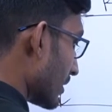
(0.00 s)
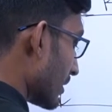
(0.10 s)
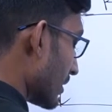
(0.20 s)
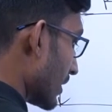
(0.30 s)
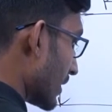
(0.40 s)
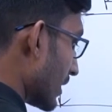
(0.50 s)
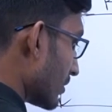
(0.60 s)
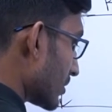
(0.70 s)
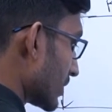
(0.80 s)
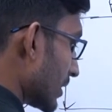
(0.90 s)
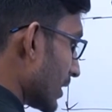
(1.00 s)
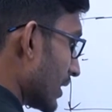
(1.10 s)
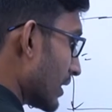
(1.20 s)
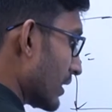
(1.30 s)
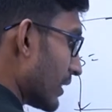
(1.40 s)
এটা হচ্ছে
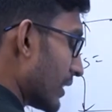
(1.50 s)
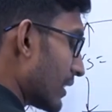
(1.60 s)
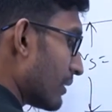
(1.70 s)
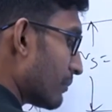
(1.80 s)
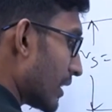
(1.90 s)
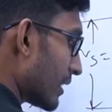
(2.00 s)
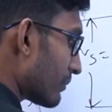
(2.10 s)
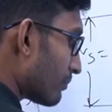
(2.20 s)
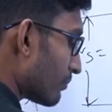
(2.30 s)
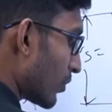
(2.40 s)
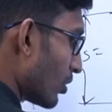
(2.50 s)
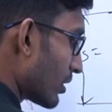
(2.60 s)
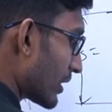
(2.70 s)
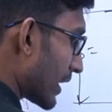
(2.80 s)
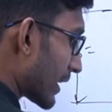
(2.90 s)
এটা আমরা ভোল্টে
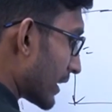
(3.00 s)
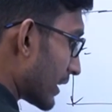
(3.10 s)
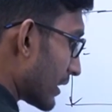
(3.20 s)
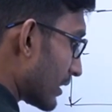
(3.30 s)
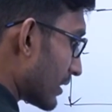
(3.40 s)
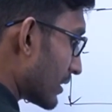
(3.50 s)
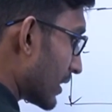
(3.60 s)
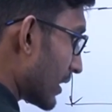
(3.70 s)
রাখি যে